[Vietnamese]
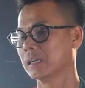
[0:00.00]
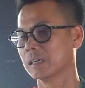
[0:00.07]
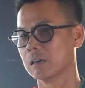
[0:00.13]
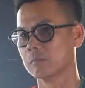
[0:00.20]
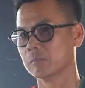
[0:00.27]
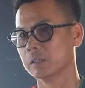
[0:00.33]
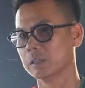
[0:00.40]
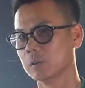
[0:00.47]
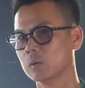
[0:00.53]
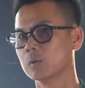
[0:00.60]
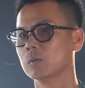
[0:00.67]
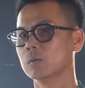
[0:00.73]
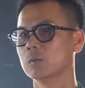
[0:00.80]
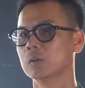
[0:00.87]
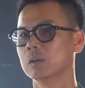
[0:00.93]
không để
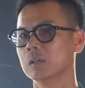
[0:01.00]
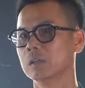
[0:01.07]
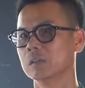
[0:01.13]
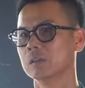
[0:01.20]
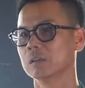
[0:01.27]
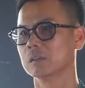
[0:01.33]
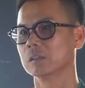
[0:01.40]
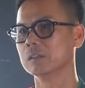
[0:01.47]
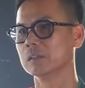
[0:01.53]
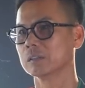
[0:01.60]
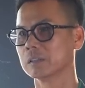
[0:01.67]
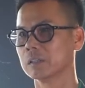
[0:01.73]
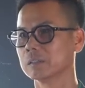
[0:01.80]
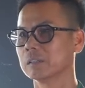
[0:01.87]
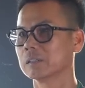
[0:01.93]
thua rồi cứ từ
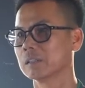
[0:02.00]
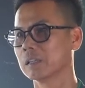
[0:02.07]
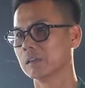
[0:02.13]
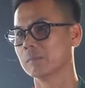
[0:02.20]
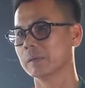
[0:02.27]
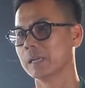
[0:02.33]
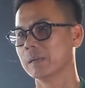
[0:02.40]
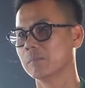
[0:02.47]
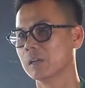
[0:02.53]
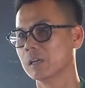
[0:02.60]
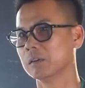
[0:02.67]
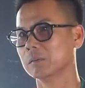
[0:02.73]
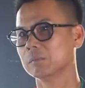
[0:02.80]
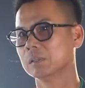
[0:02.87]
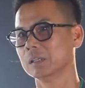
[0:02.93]
từ từ từ mà đem lên.